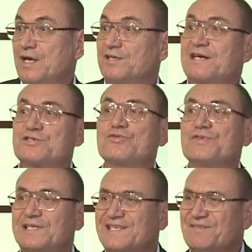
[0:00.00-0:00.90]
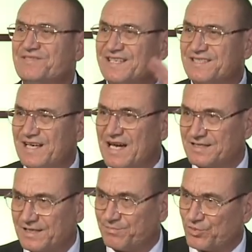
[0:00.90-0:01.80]
Так что вот эти все
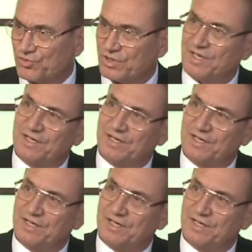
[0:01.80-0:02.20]
сказки про